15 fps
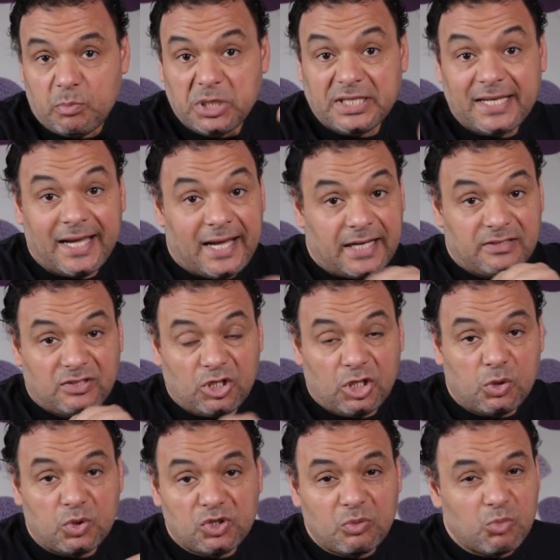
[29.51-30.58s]
بتاعة
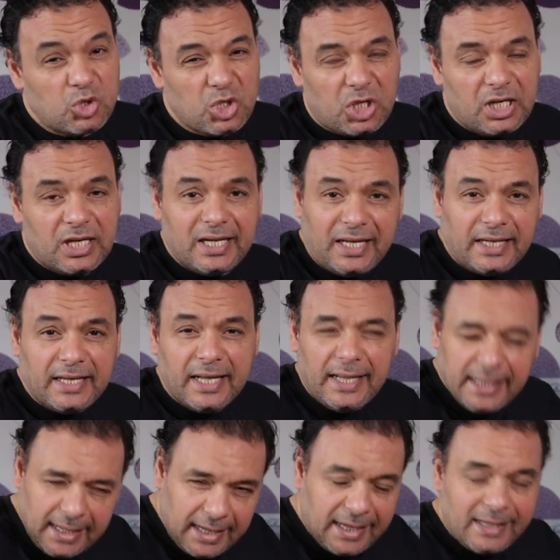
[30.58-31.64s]
النوت الموسيقية اللي احنا
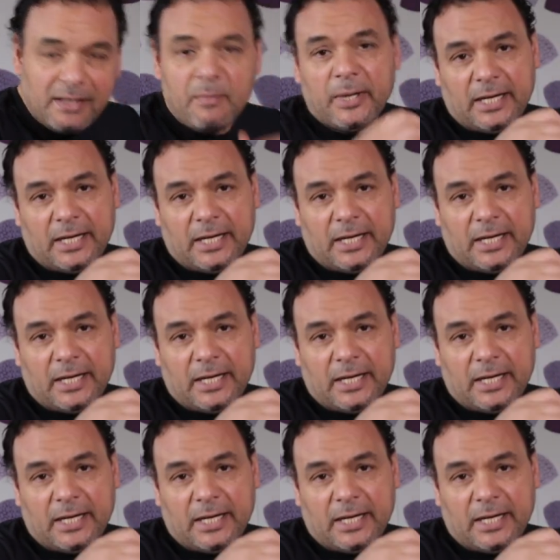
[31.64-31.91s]
غالبا